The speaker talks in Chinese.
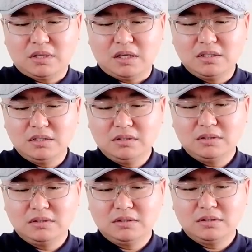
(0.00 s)
韩正、
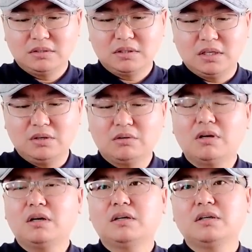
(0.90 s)
跟刘
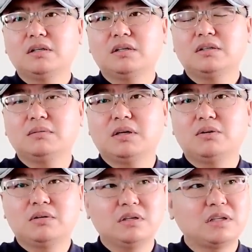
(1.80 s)
鹤，是吧？
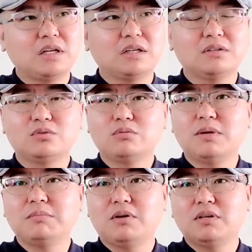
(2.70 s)
刘鹤大家知道，中
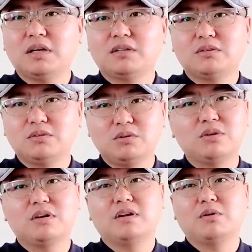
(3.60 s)
美贸易战的时候就
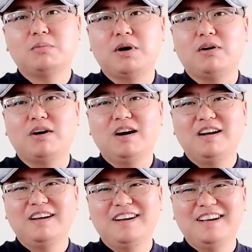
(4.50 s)
刘鹤来回跑啊，
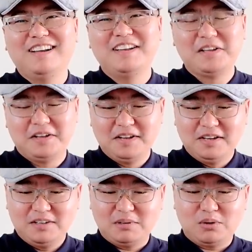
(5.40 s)

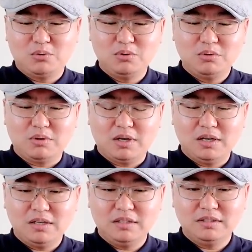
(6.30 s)
是吧？胡春
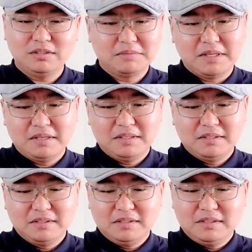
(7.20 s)
华
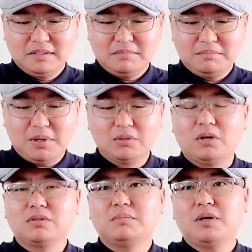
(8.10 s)
报
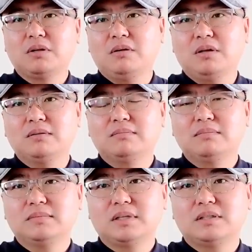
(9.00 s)
道是报道了。
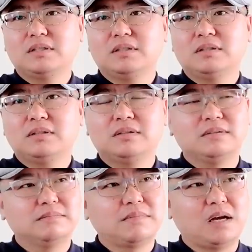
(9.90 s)
但
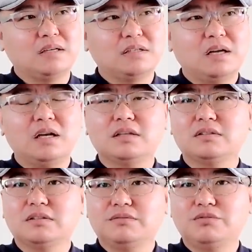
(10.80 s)
是还是看
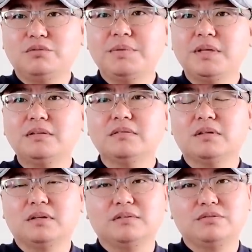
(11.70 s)
这个扶贫
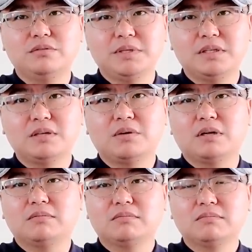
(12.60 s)
啊，扶贫这块
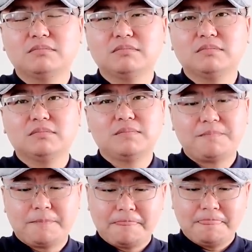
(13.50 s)
儿
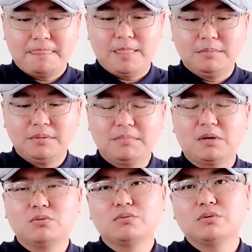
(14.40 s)
能不能
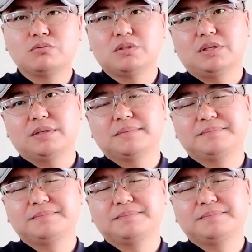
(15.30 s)
把工作做起来？